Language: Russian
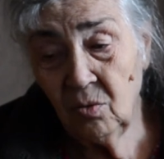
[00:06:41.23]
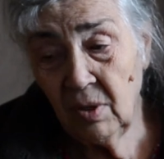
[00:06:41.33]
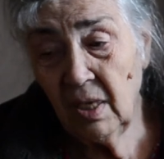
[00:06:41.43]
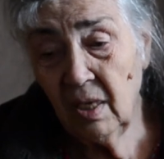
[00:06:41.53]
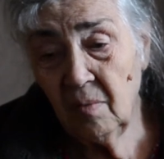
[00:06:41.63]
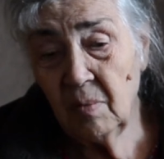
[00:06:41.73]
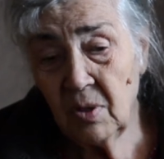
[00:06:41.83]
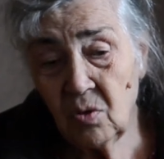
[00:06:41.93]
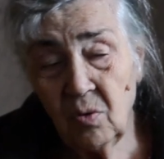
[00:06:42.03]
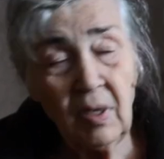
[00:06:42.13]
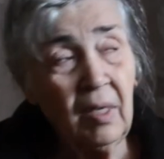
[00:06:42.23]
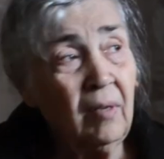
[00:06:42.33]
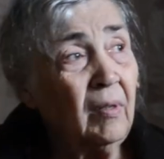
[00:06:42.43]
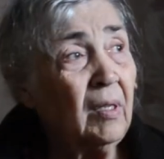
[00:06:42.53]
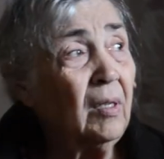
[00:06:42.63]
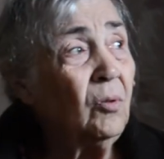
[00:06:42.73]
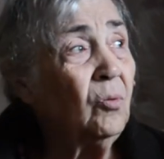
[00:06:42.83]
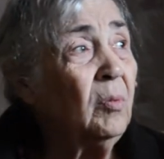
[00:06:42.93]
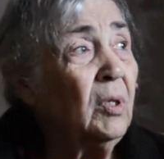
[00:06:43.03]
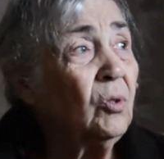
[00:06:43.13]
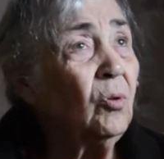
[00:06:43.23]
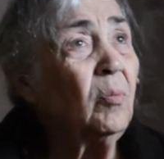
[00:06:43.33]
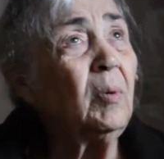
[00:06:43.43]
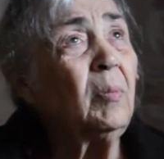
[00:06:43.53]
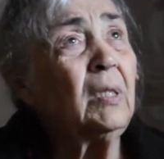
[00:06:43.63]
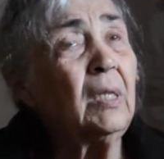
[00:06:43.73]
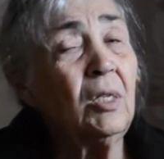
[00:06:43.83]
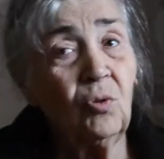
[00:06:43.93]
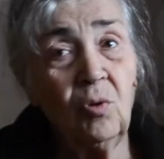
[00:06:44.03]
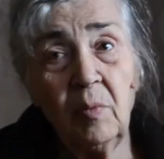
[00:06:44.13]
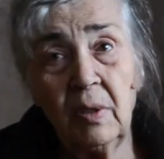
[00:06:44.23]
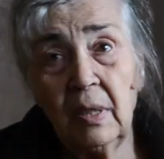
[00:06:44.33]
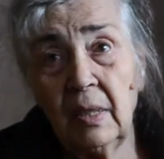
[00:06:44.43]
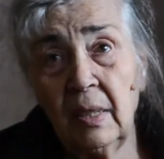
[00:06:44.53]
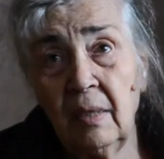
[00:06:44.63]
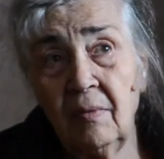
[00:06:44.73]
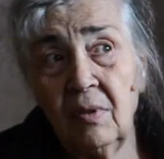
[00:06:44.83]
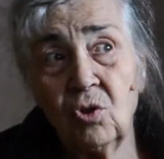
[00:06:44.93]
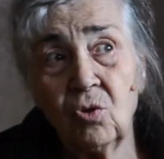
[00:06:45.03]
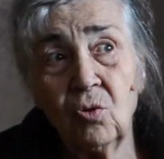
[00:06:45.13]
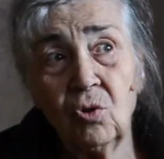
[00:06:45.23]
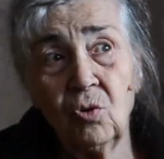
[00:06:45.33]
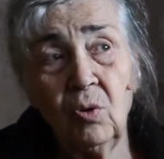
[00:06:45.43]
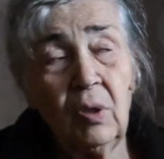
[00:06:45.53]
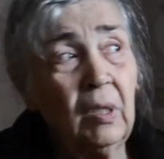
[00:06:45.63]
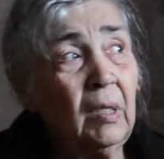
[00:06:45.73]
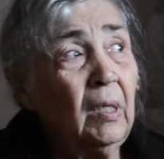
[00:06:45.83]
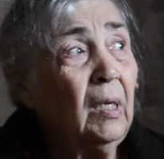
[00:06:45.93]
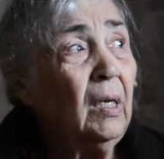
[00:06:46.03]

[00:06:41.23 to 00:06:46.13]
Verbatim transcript: Ну, ели и без соли, наверное. Ну, мы с сумкой бросали, а соль была тогда на вес золота.